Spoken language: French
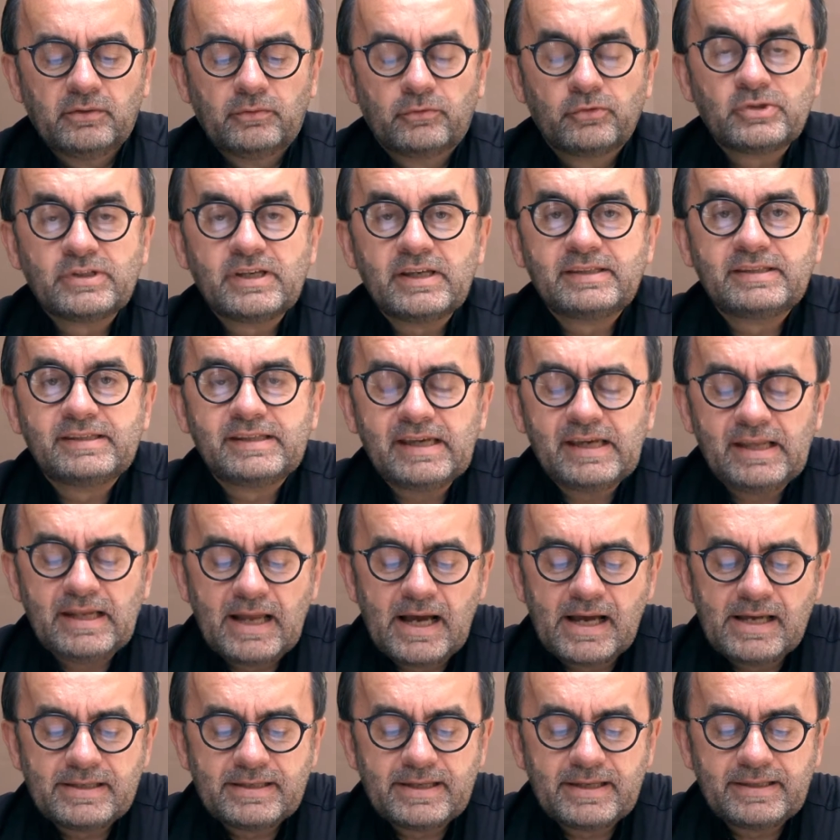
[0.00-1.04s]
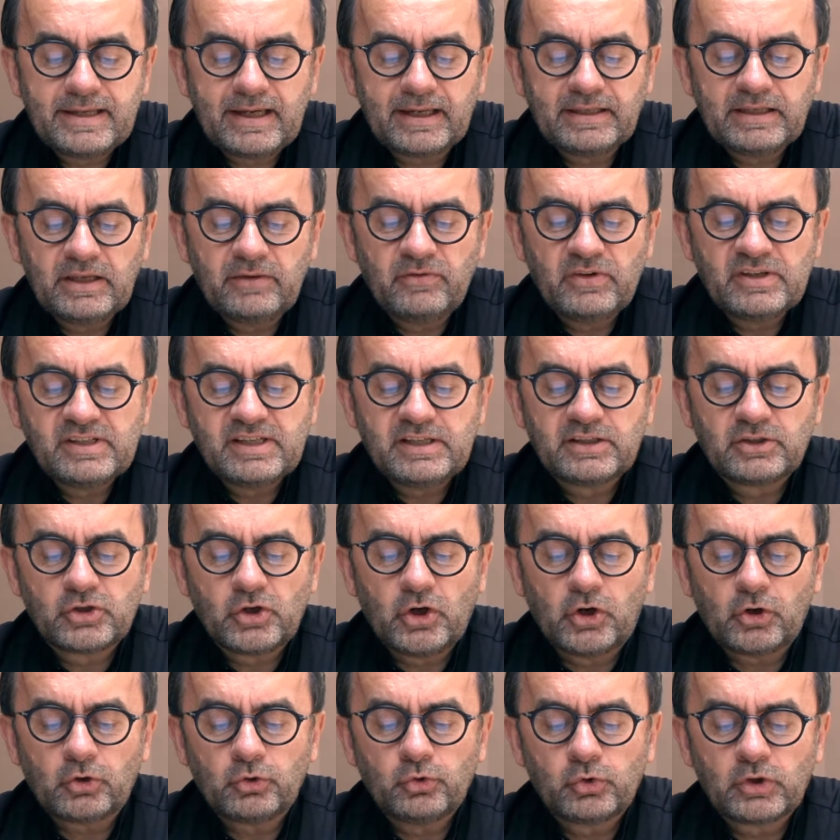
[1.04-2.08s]
Vous étiez l'un des derniers
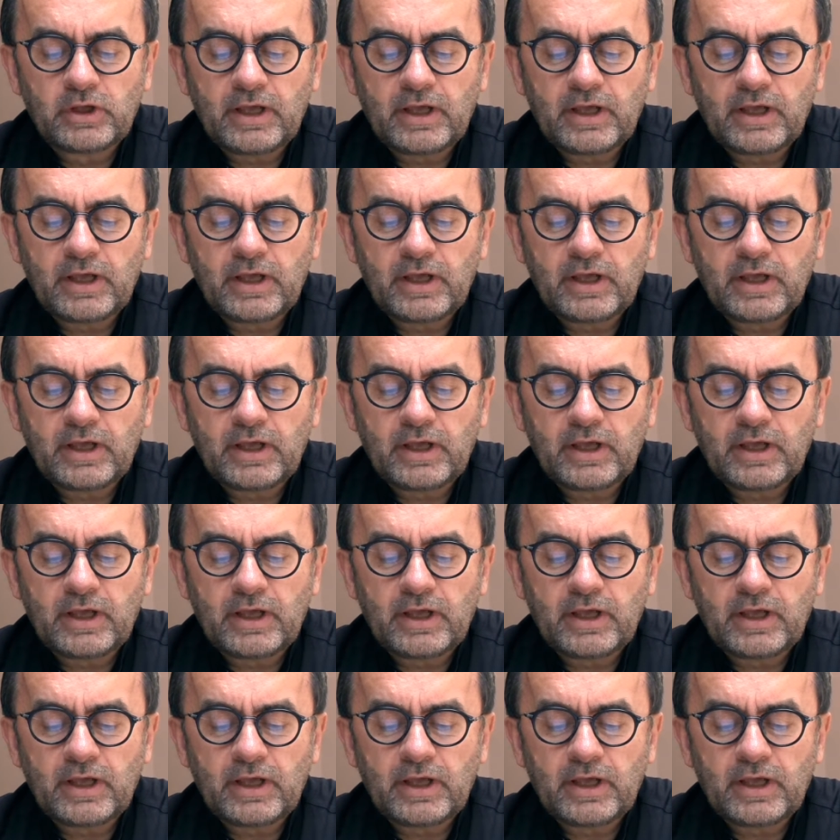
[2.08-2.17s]
visiteurs du